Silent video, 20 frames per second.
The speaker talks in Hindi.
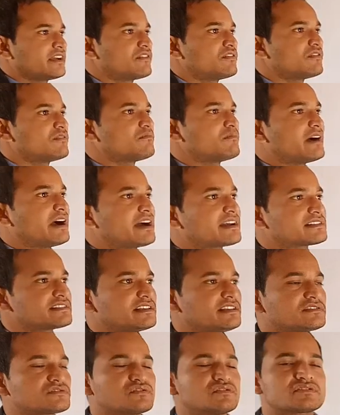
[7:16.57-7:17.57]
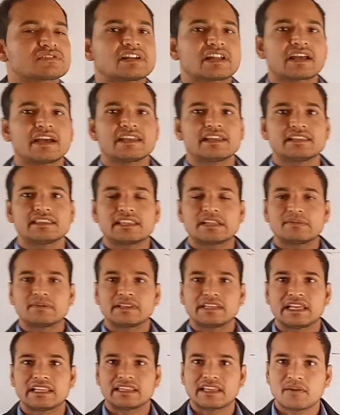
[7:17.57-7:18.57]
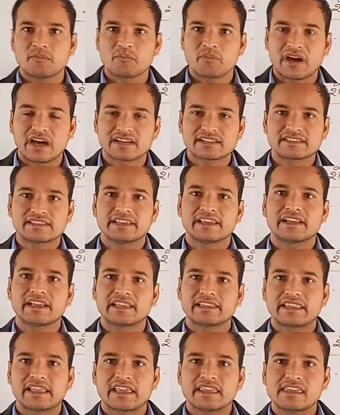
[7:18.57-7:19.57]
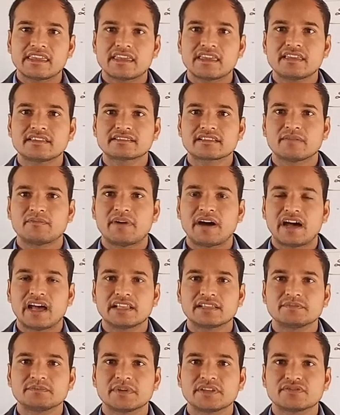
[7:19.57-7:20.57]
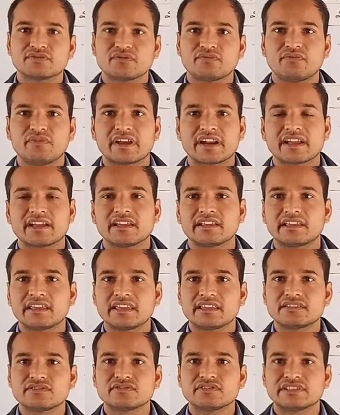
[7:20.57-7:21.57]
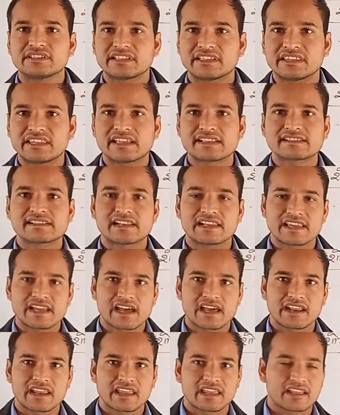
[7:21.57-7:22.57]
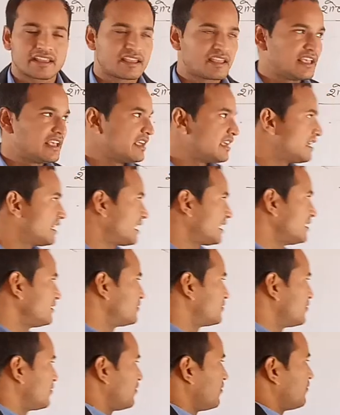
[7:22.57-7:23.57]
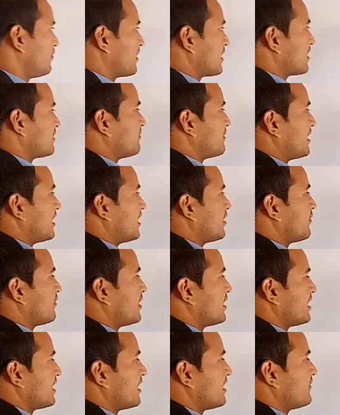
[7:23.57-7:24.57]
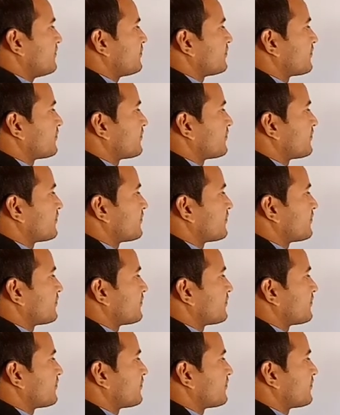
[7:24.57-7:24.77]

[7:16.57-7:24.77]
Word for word: को मार्क्स एक शोषण का यंत्र बताता है मार्क्स ये कहता है कि समाज में जो वर्ग की जो स्थितियां चली आ रही हैं यानी दो वर्ग बने हुए हैं